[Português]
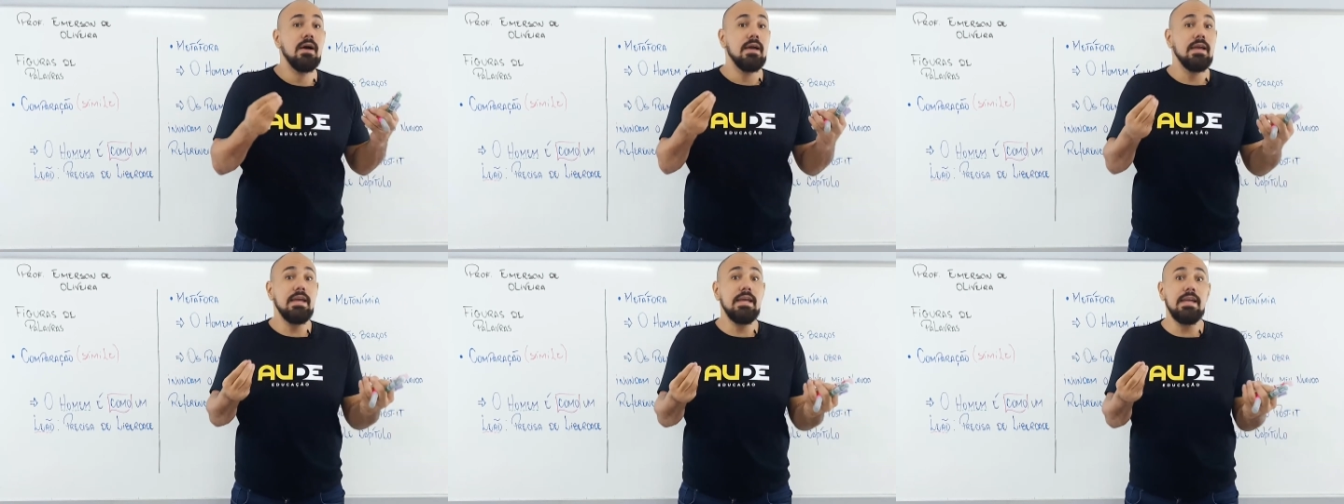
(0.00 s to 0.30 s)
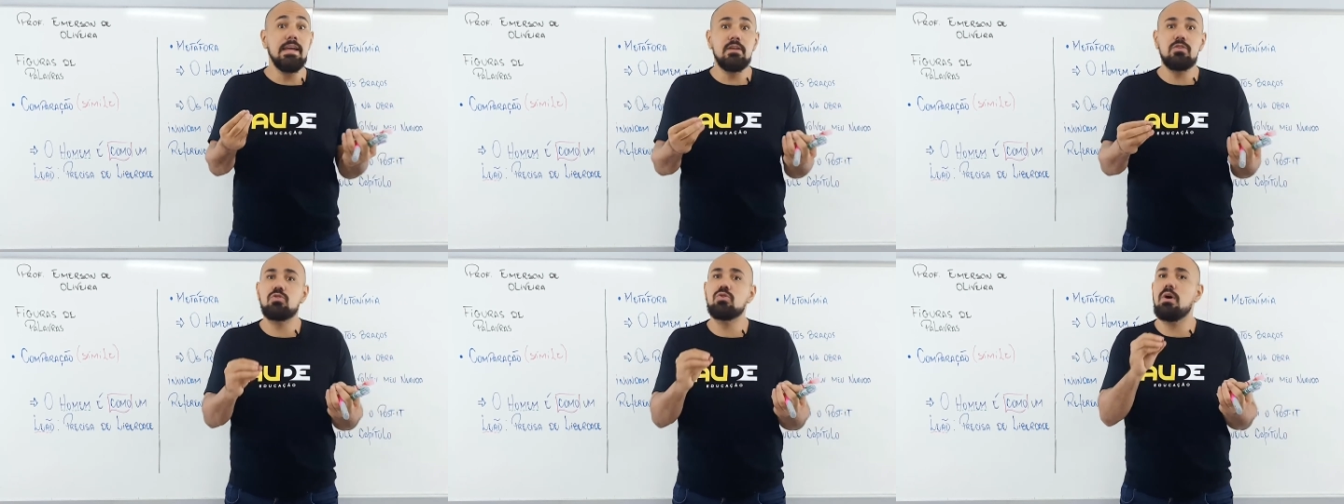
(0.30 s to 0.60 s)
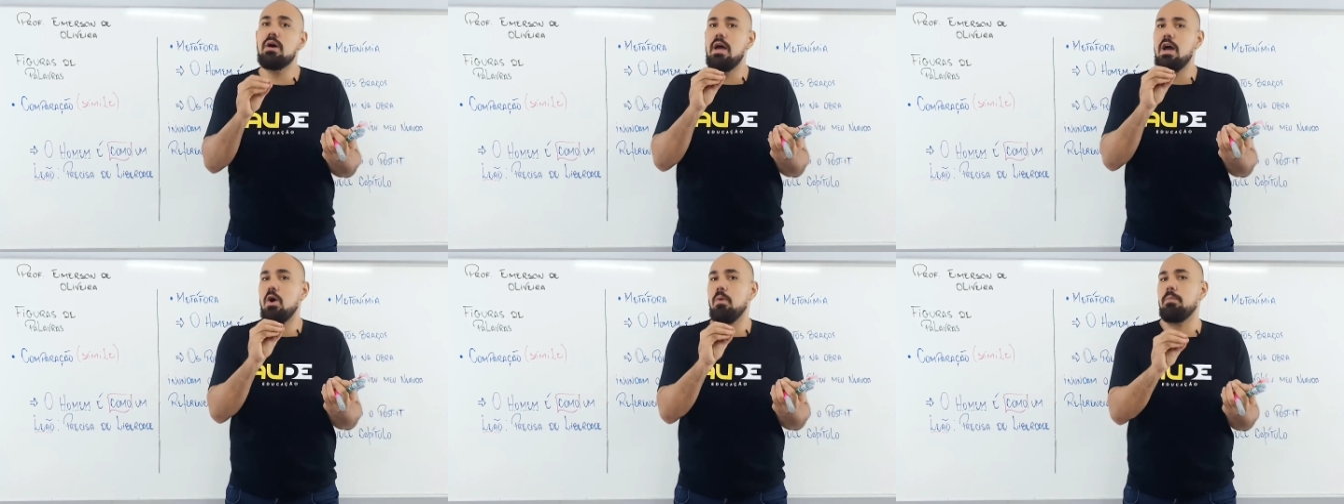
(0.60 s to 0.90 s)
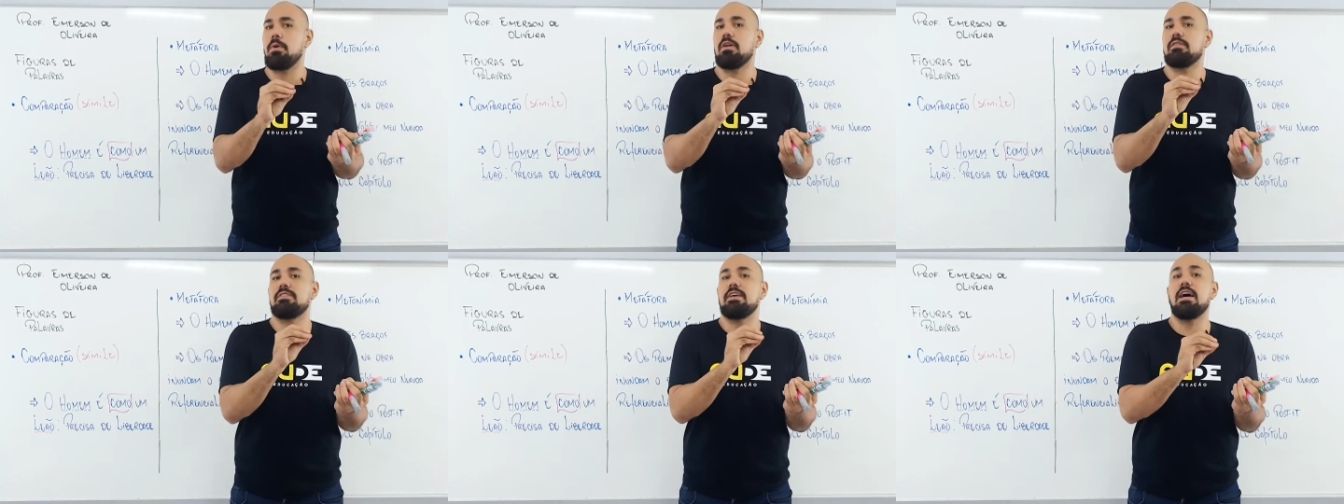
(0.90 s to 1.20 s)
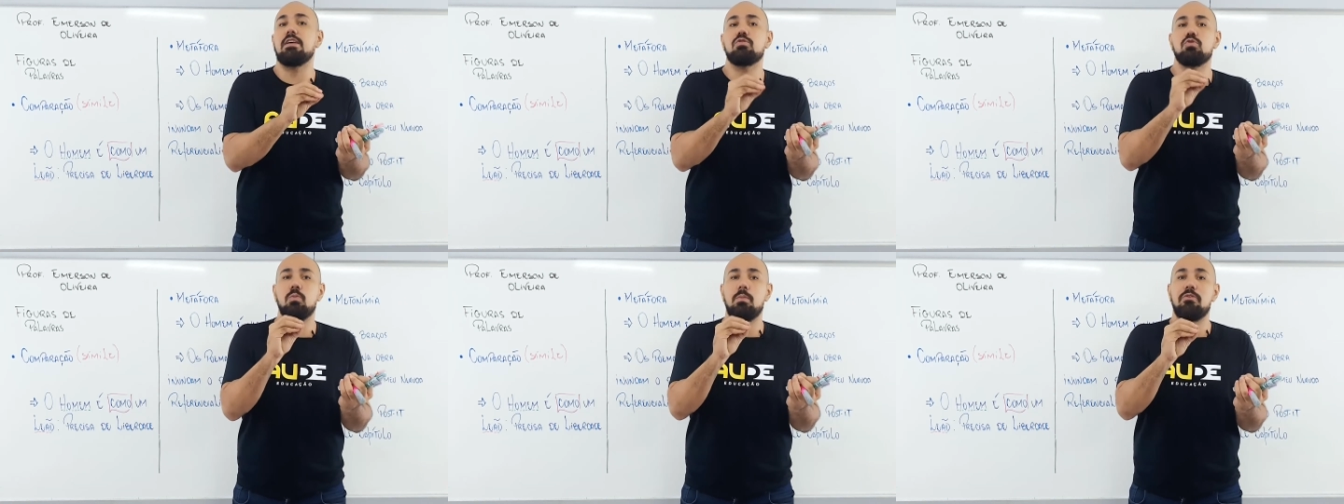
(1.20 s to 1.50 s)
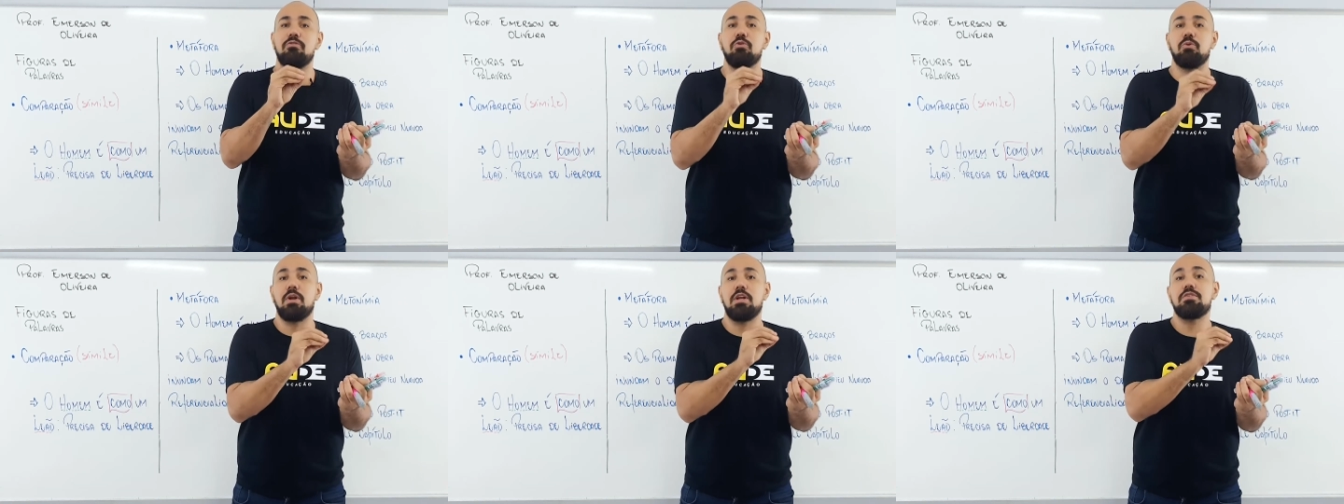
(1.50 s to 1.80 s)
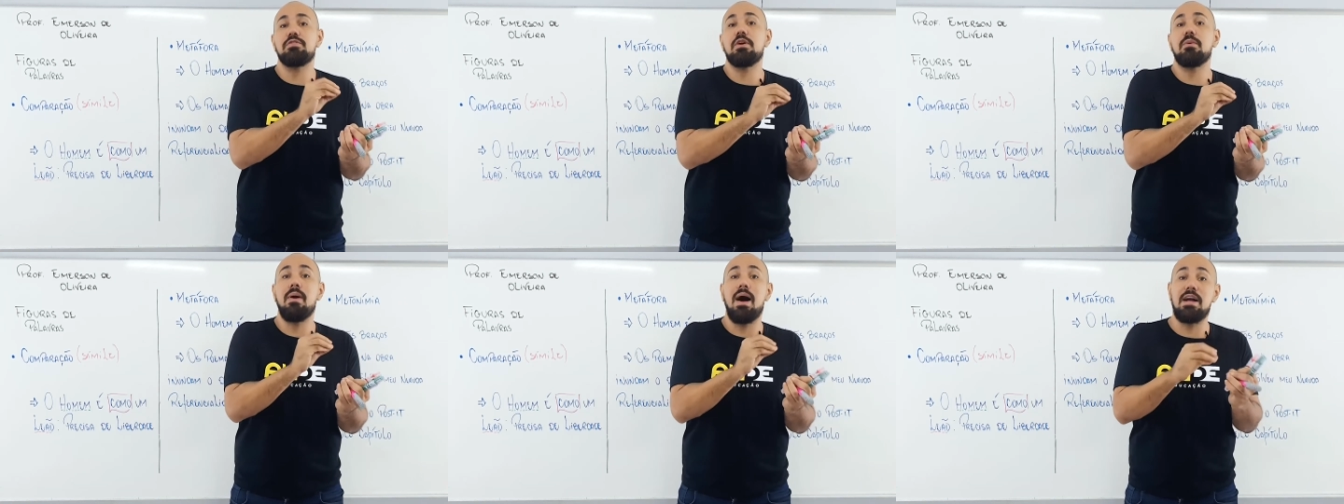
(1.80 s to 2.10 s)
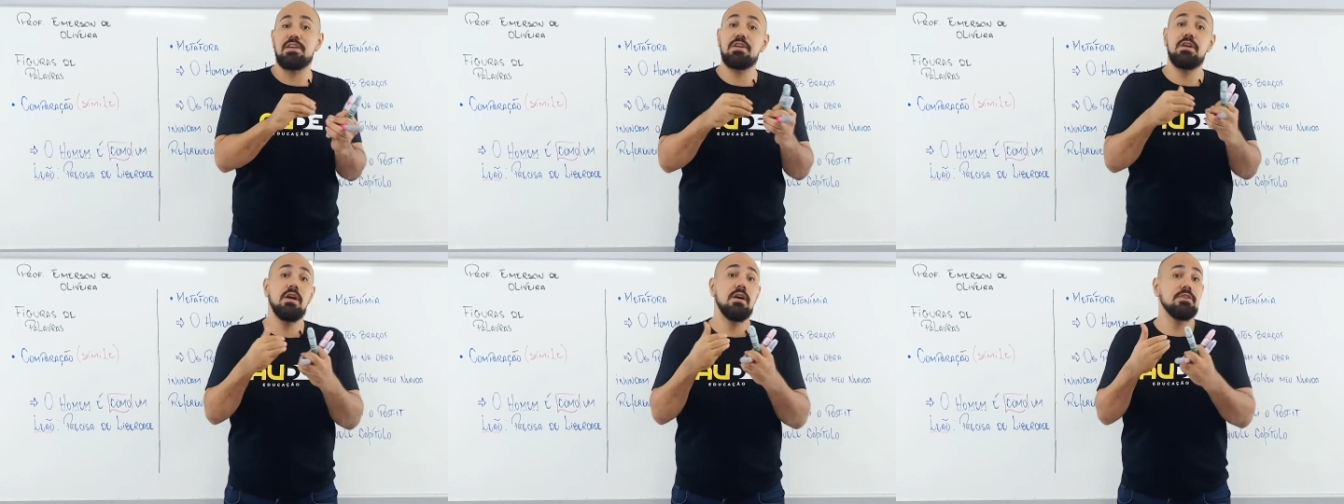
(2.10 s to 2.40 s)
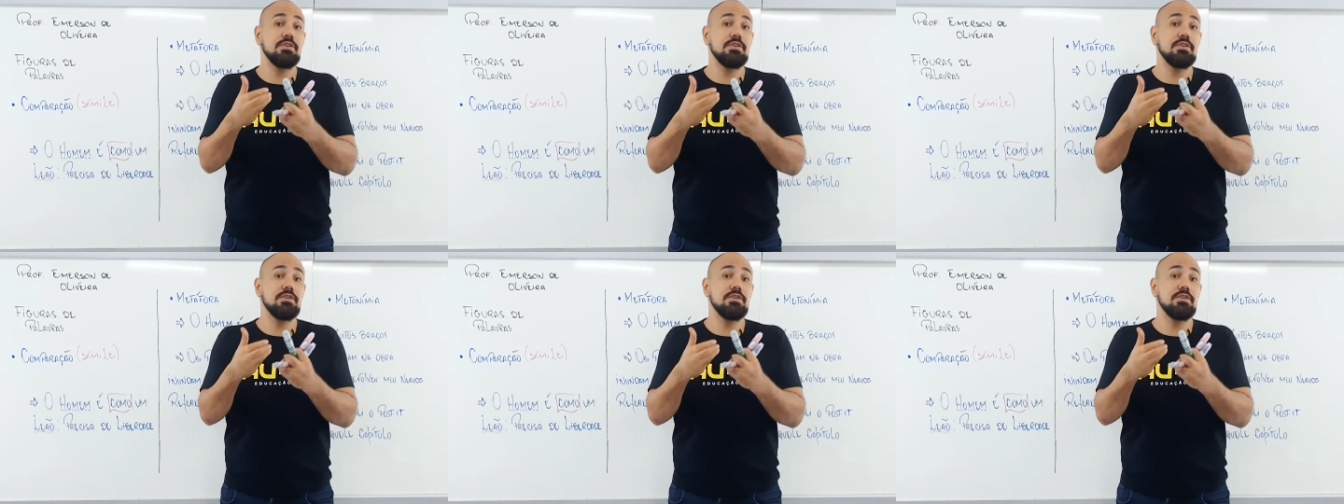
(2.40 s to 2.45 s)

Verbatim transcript: E isso é um processo, uma figura de linguagem